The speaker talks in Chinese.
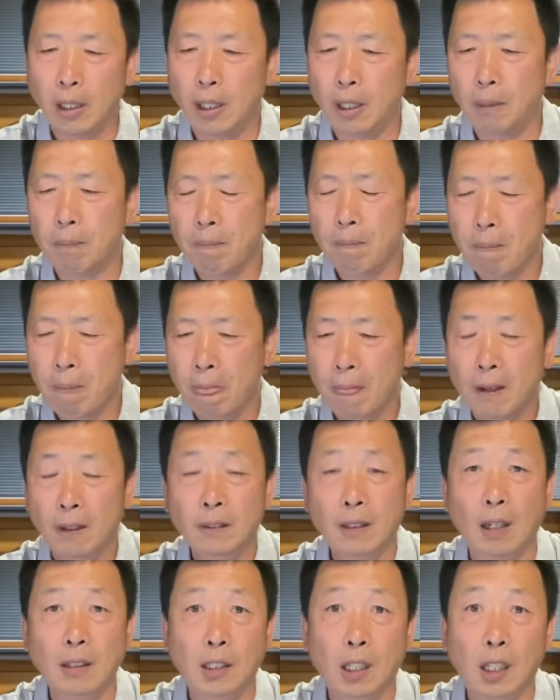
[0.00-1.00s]
一，
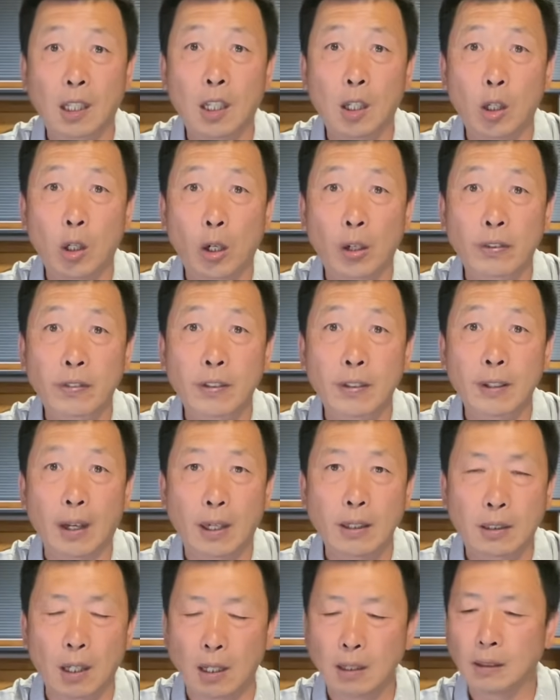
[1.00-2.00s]
当时和俄罗斯
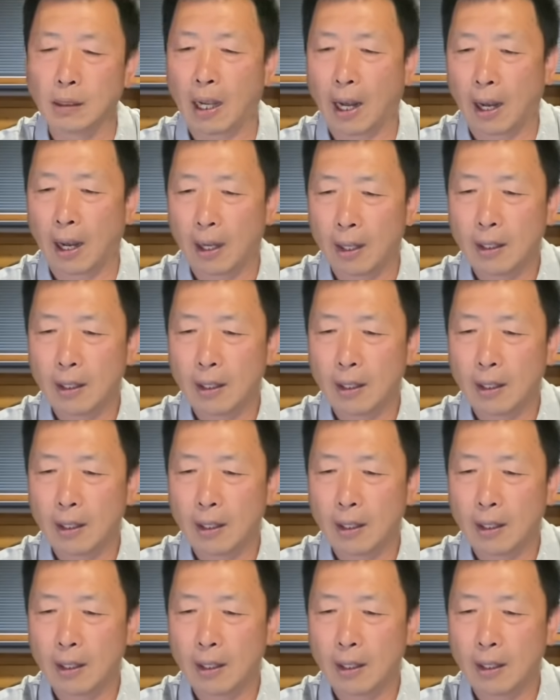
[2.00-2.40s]
还争呢。